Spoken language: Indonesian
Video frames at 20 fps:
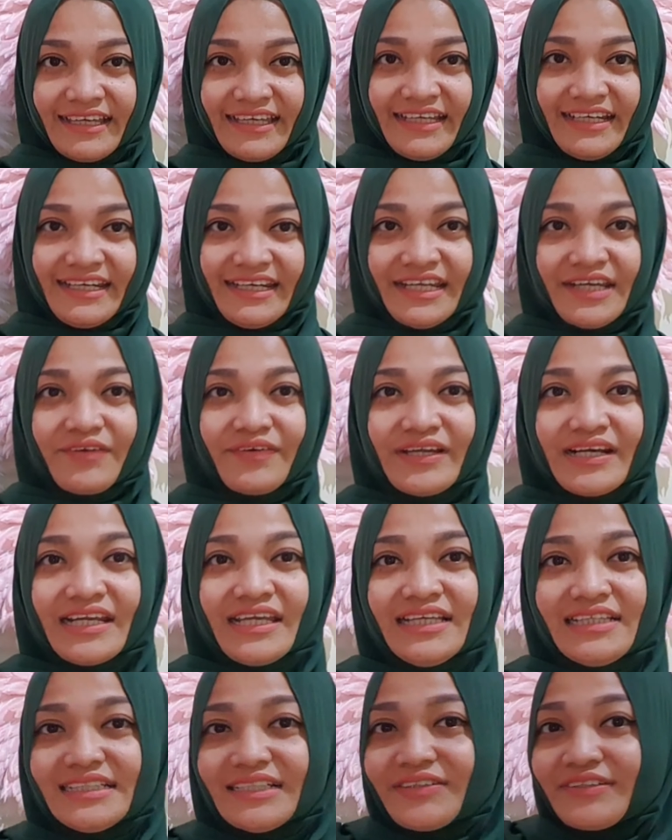ini dia warna
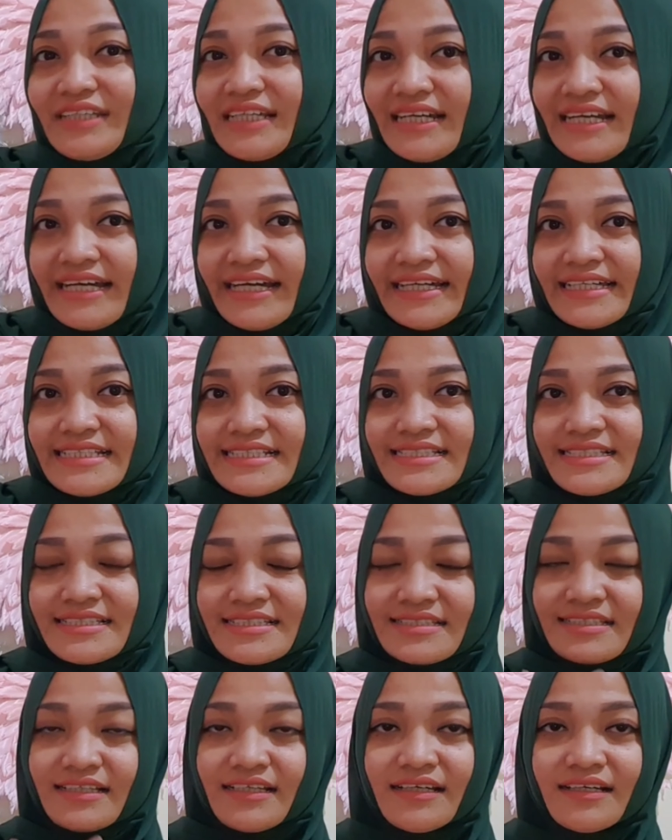hijaunya
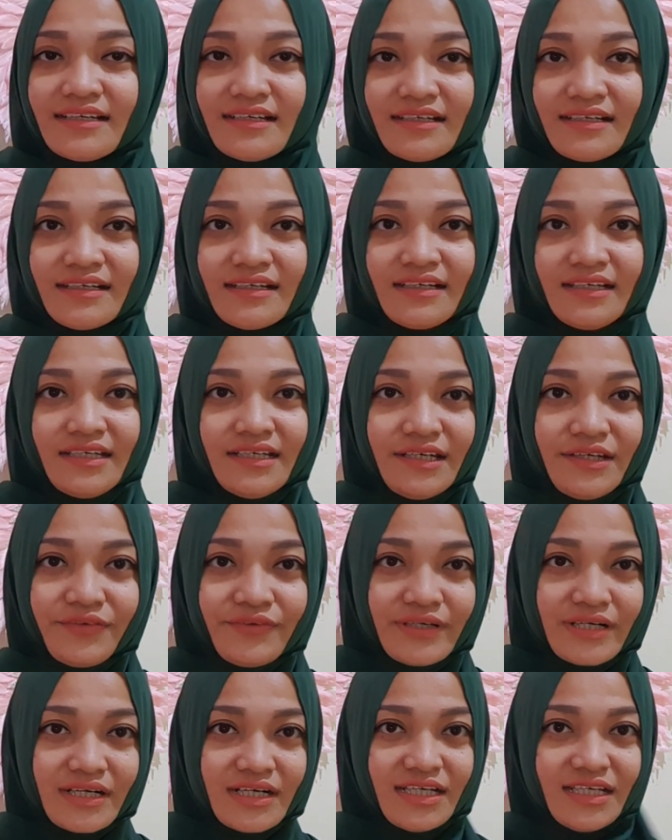guys uh, ini
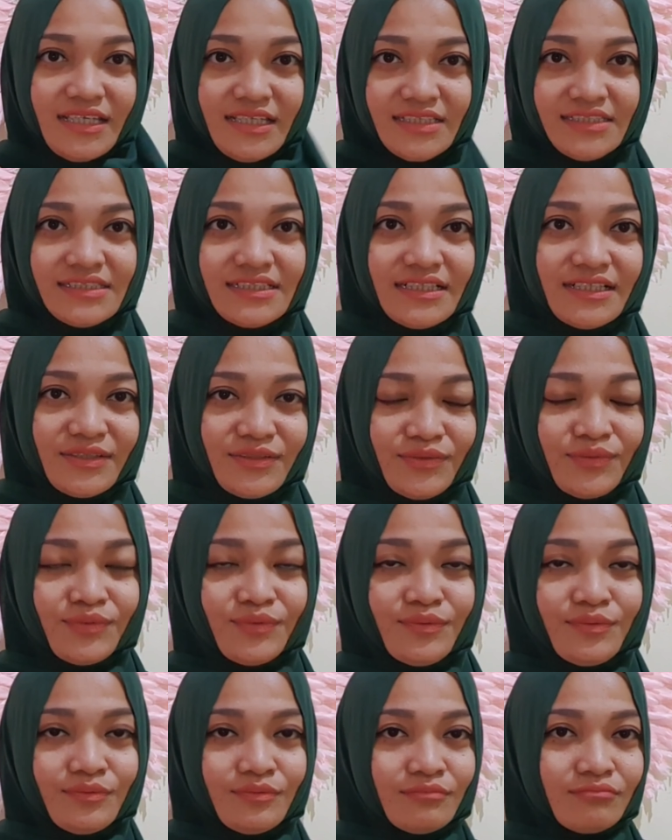warna hijau
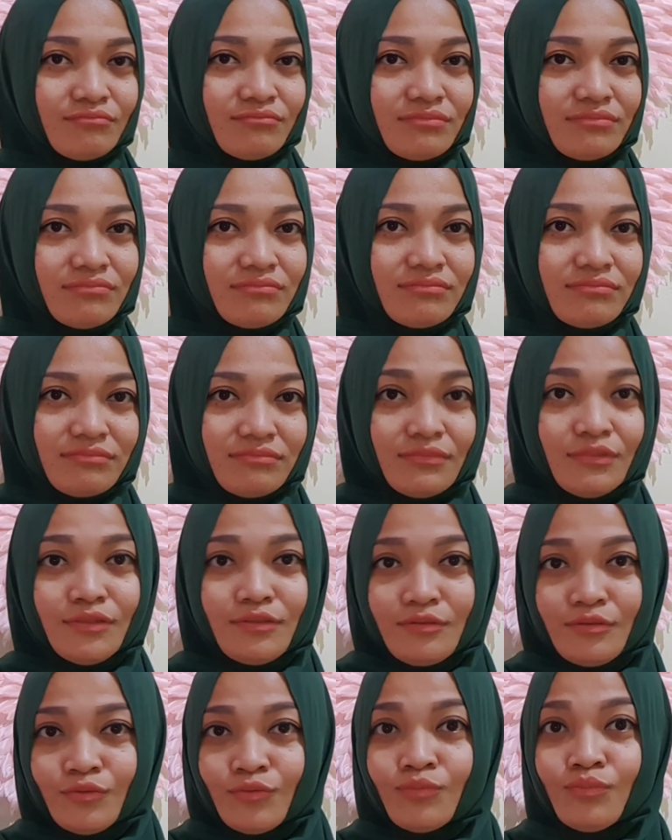
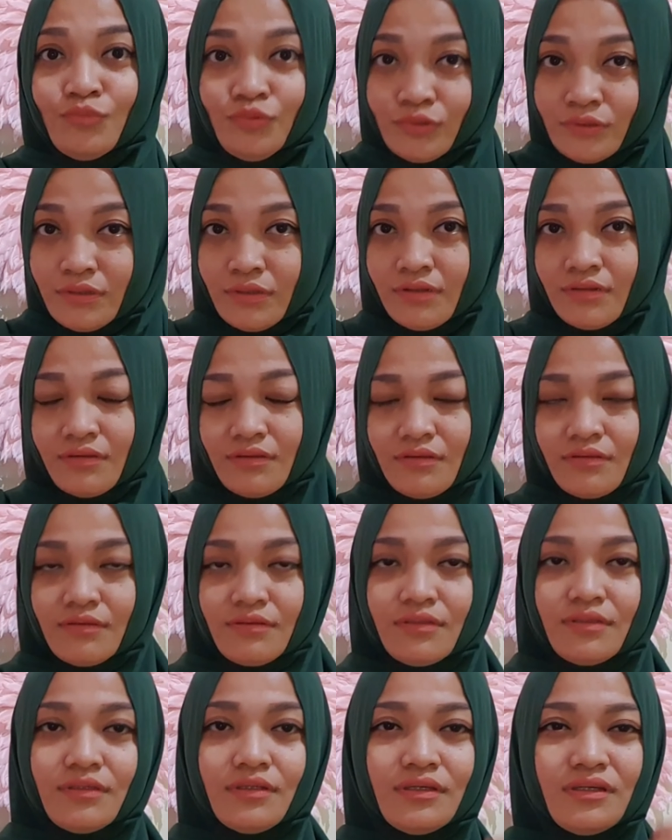lumut
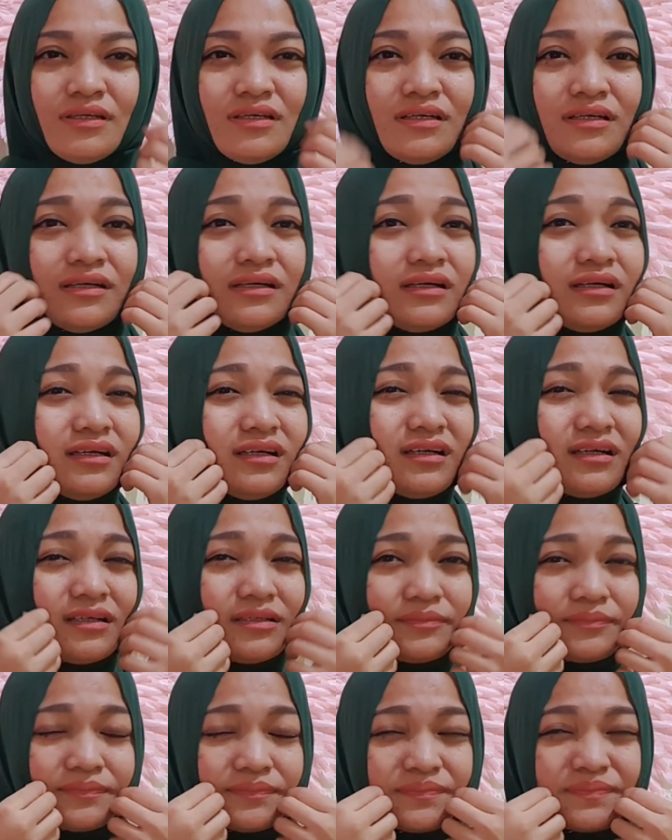uh,
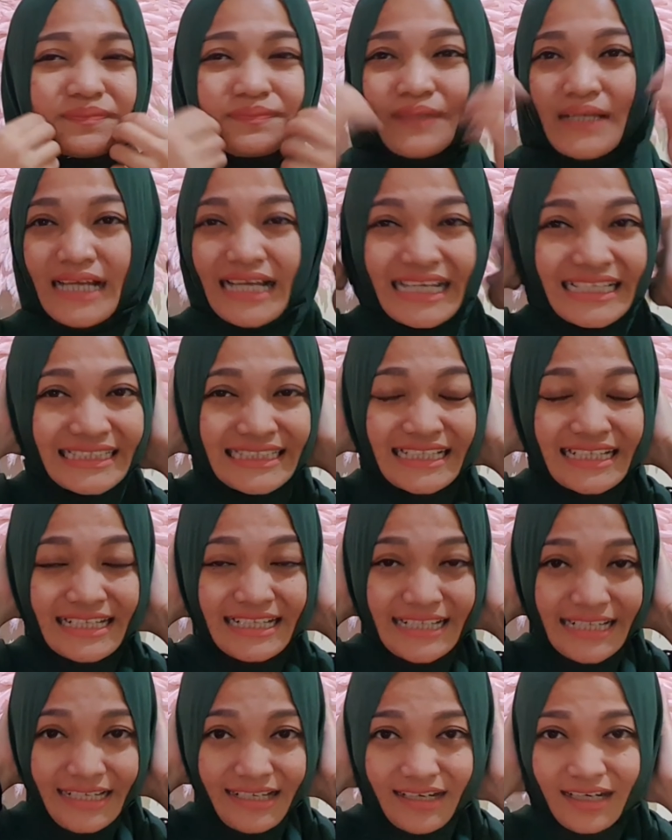hunter
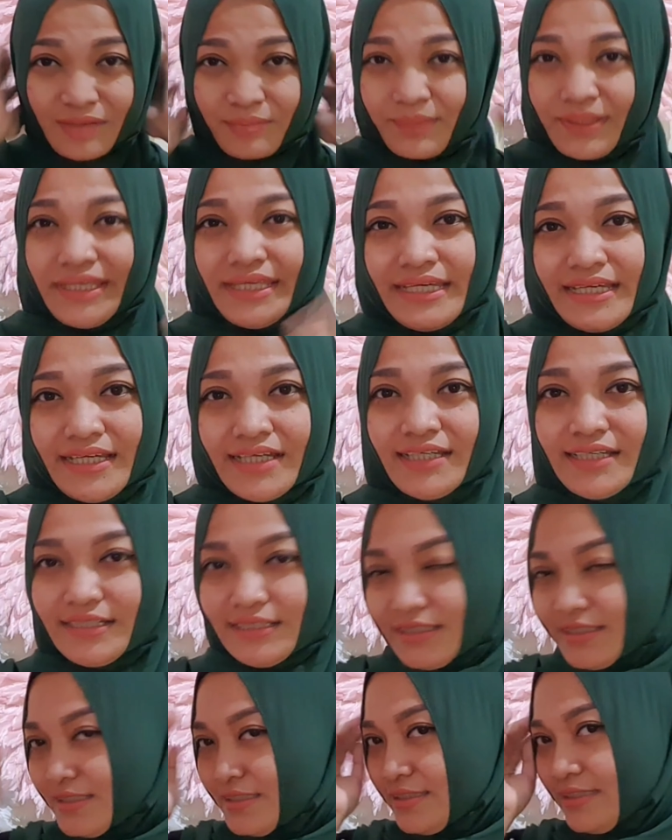green namanya
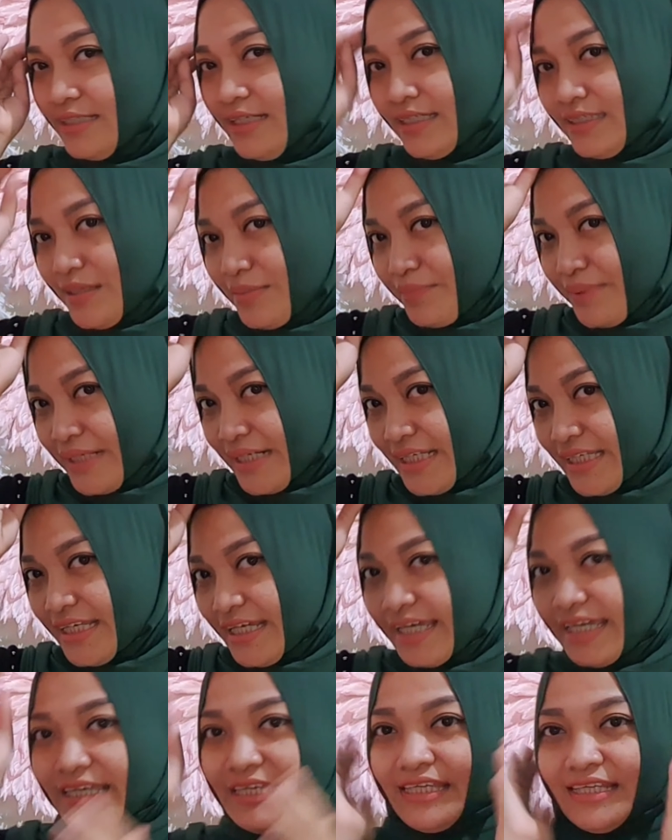jadi tampilannya
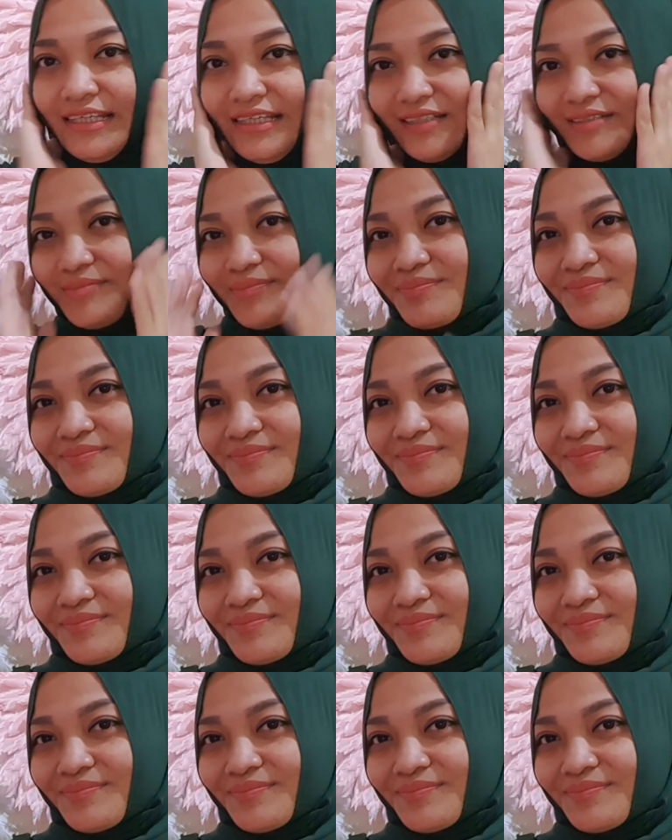kayak gini